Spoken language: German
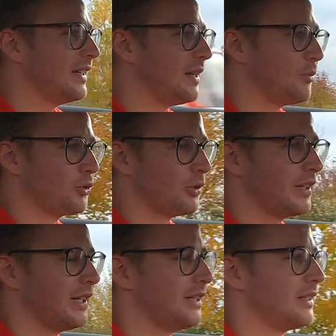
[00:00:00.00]
Der Motor
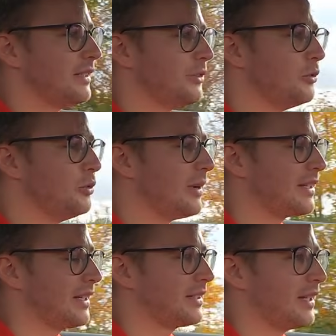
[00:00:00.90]
dreht über
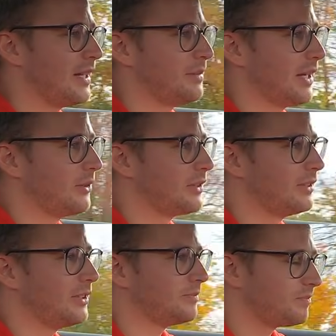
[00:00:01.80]

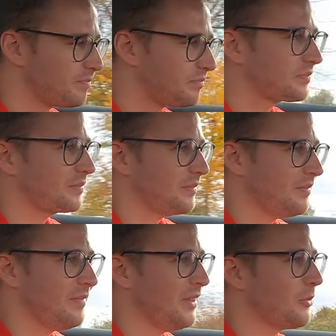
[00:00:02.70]
6.500
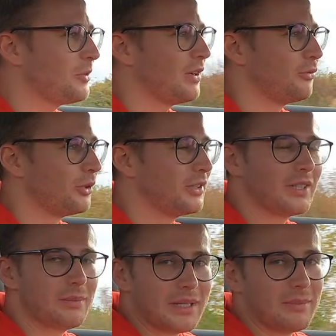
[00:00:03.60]
und der
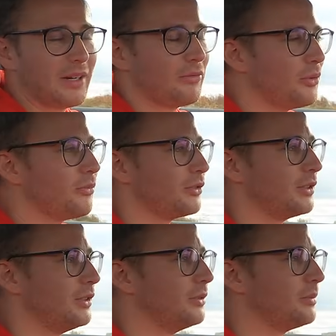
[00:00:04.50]
Vortrieb, ich meine
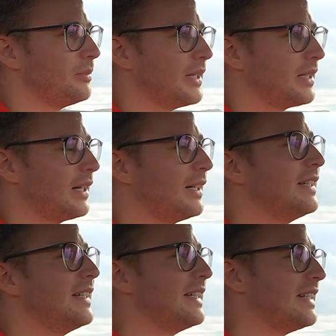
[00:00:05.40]
500 Newtonmeter,
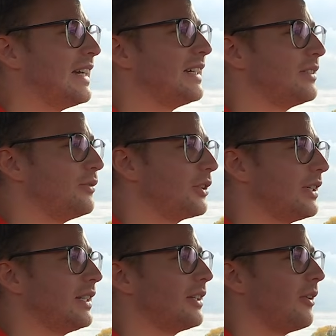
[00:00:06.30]
der ist
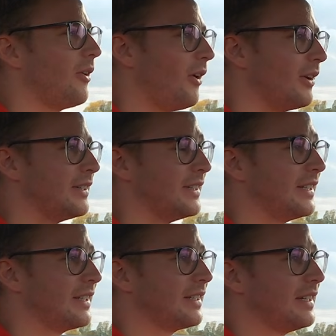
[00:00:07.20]
wirklich
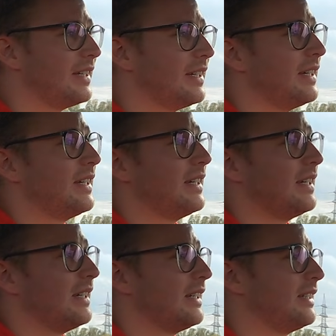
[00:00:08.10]
ordentlich.
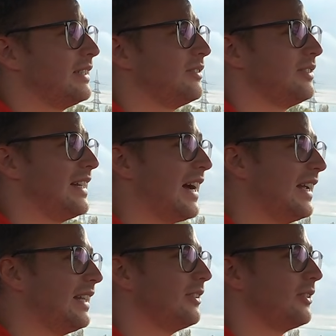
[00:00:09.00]

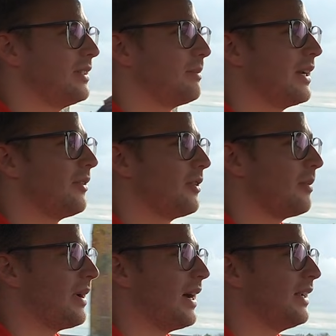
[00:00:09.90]
Vielleicht sollte man auch noch
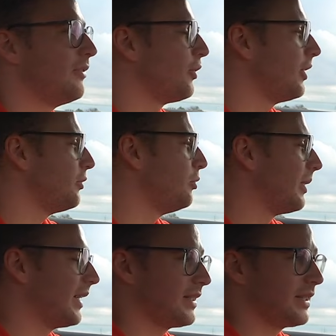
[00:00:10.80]
mal ein Wort
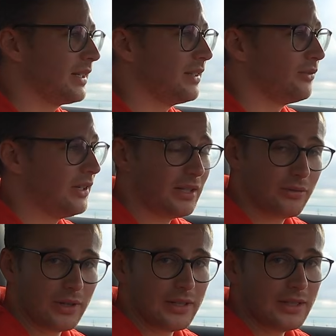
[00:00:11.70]
über das Gewicht
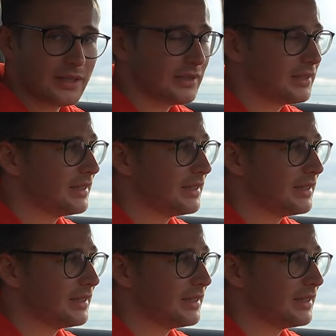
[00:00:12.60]
verlieren.